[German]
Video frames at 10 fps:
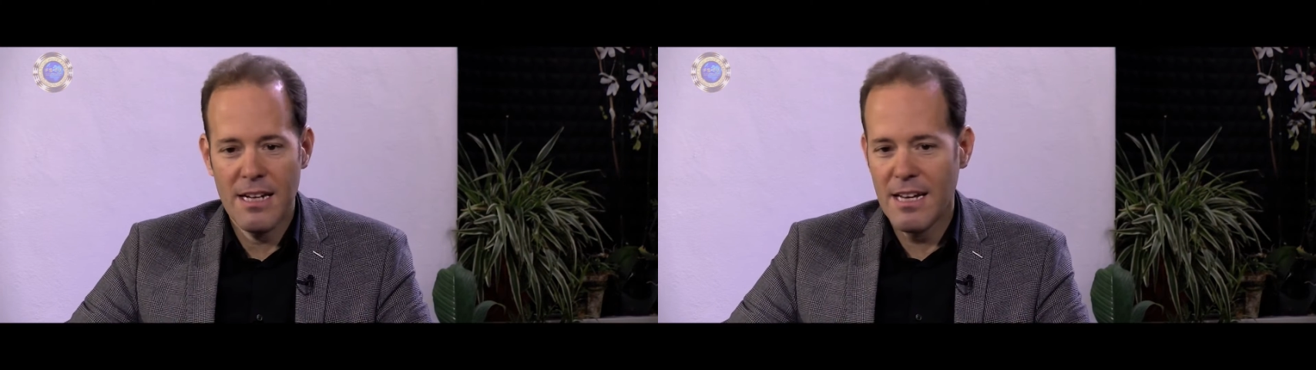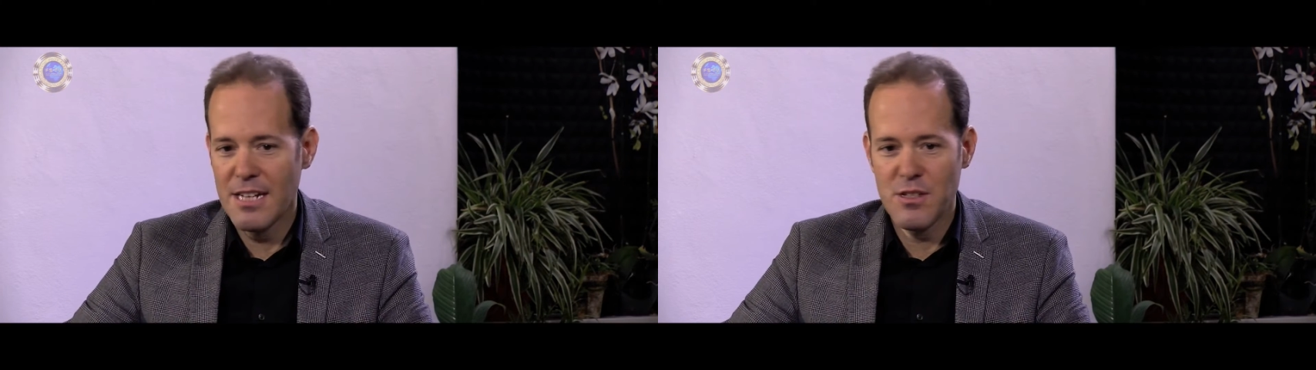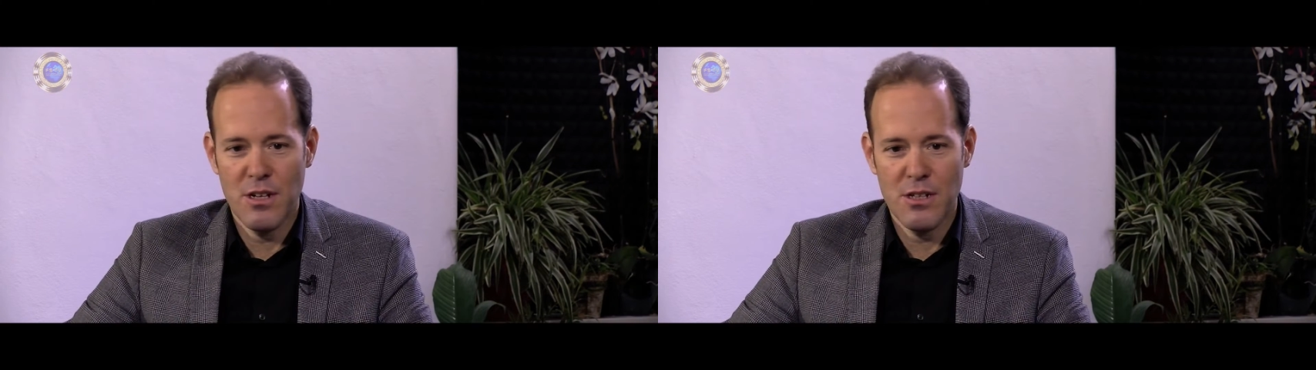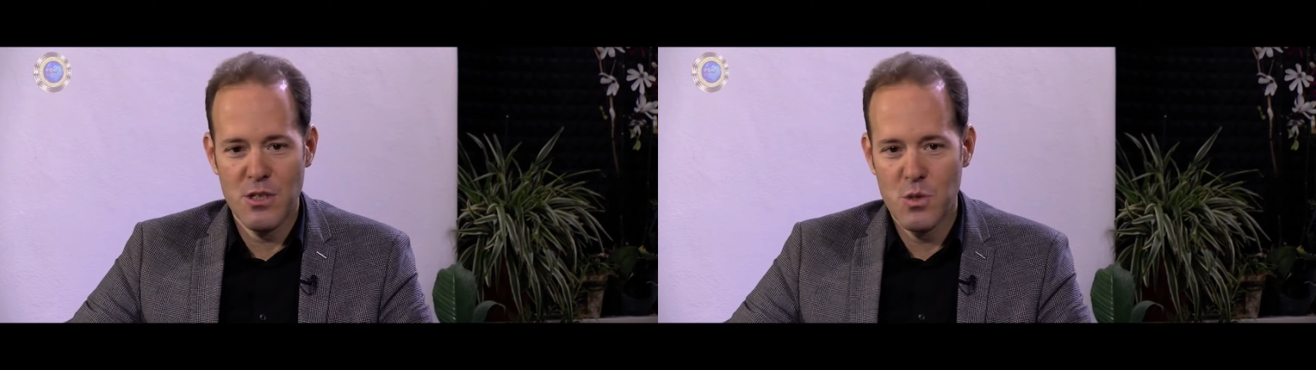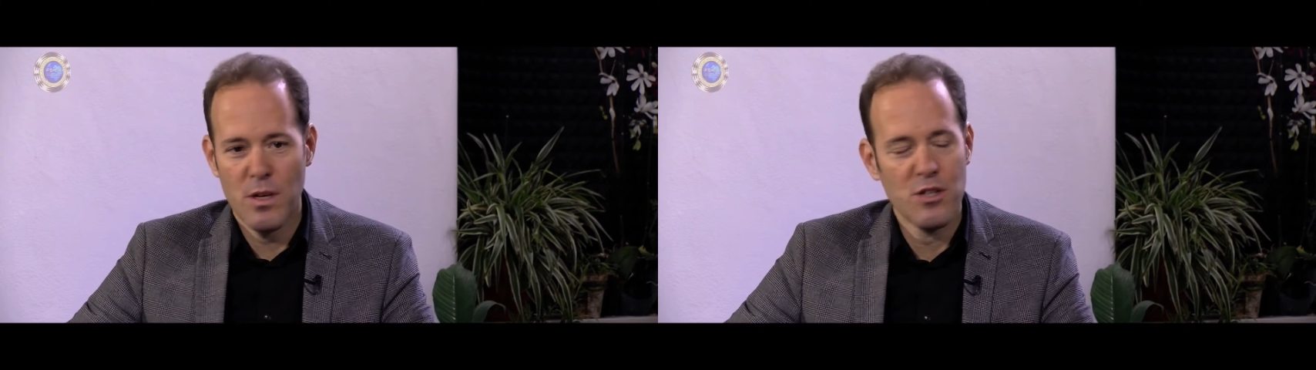eine
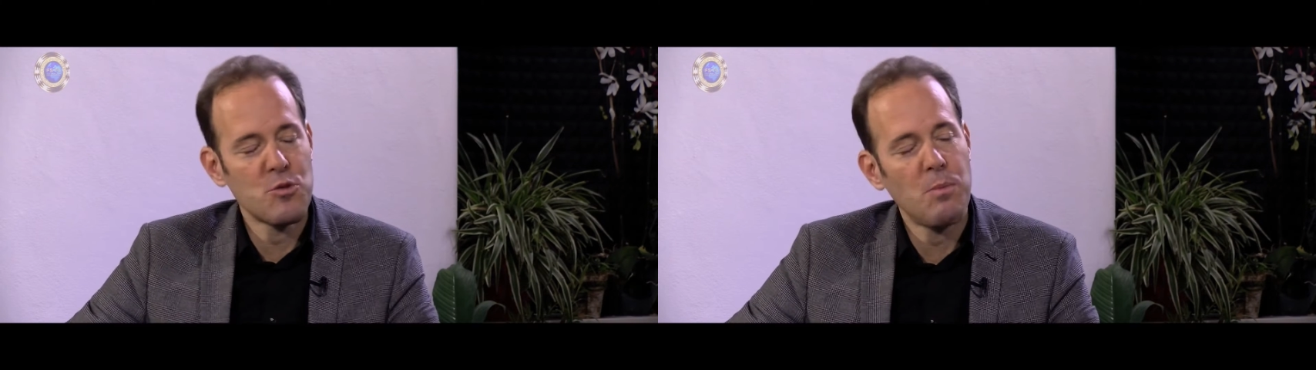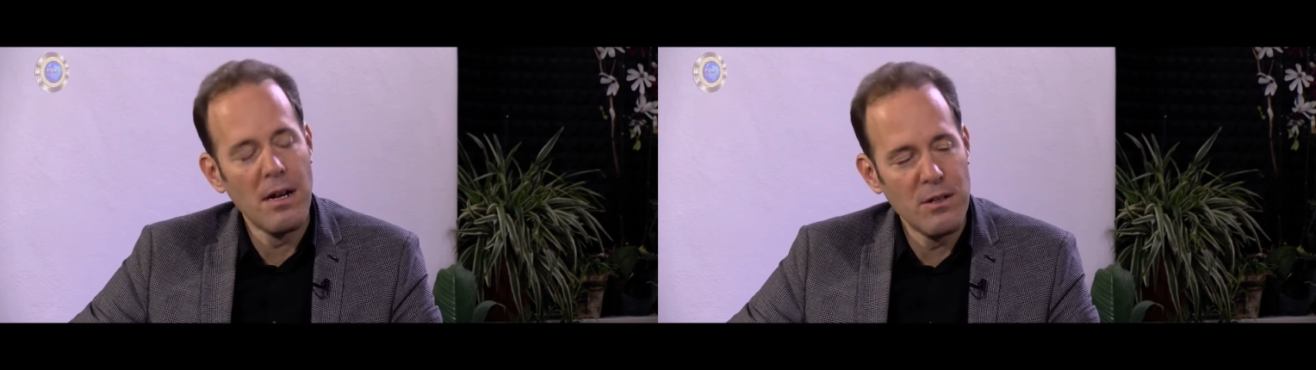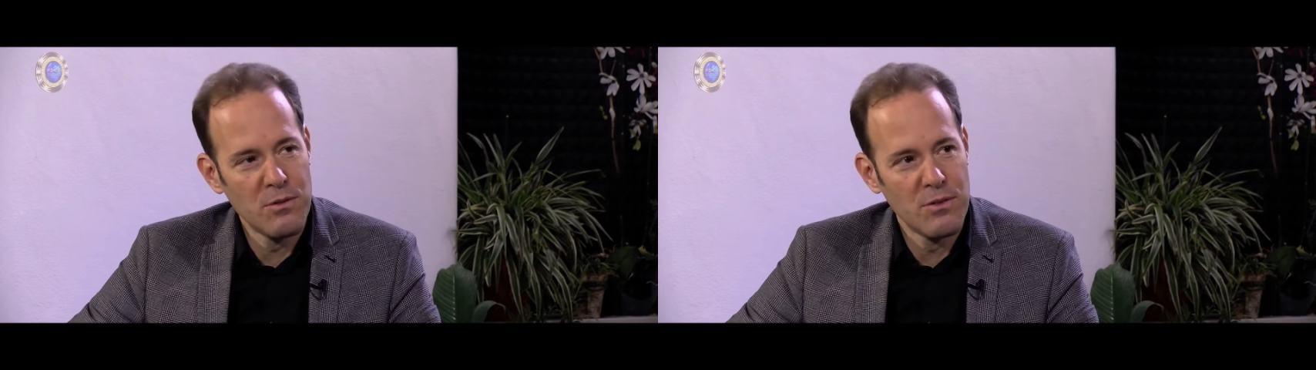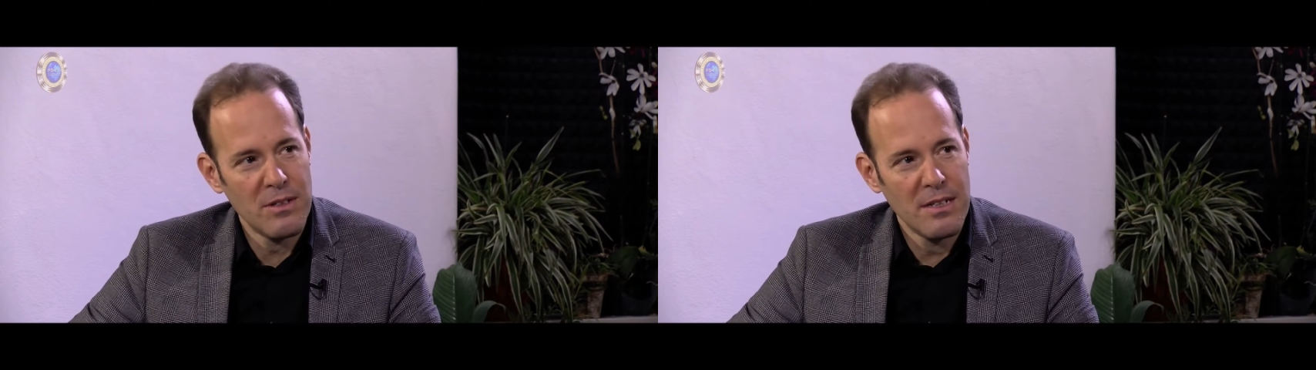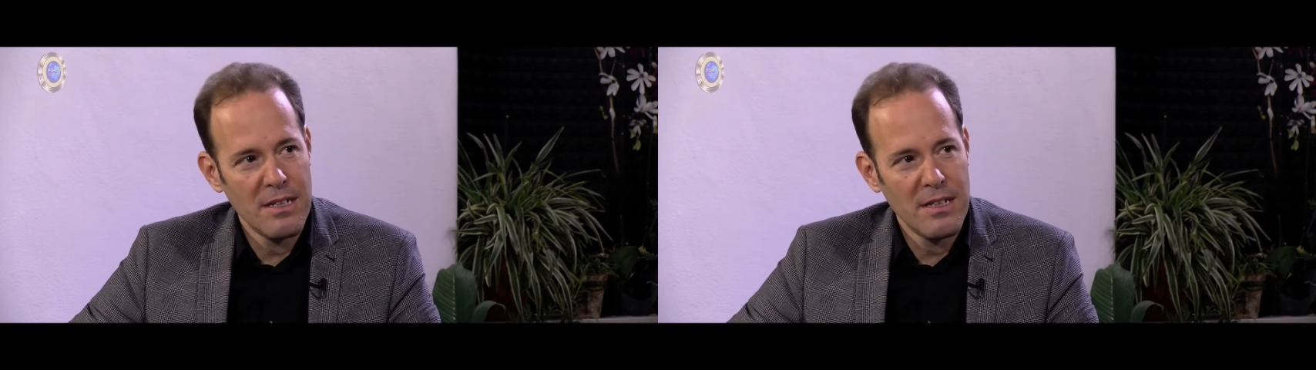Resonanz zur Entspannung.